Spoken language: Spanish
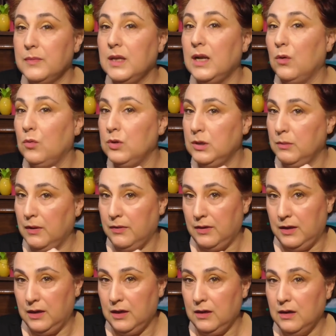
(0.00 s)
de la última
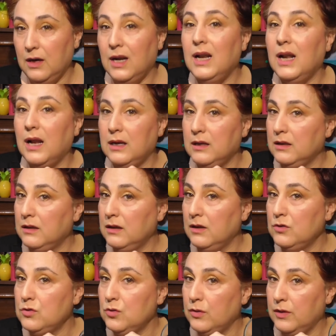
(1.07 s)
cena, la Lidia
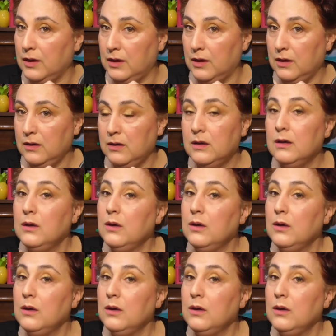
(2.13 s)
en su cena.